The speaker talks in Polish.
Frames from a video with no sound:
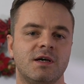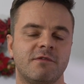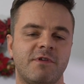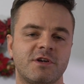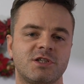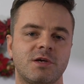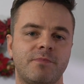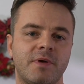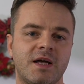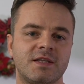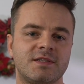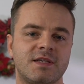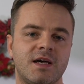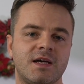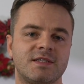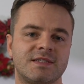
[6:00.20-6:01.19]
Wasza
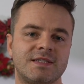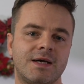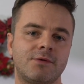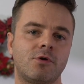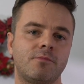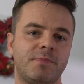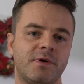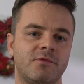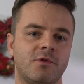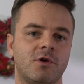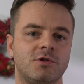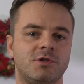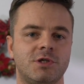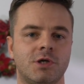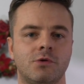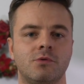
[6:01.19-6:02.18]
praca z całą
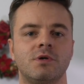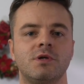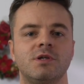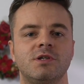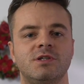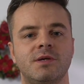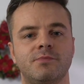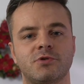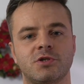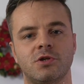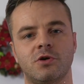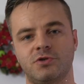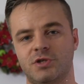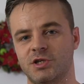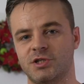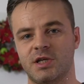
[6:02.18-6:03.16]
pewnością nie
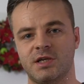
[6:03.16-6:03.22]
przynosi aż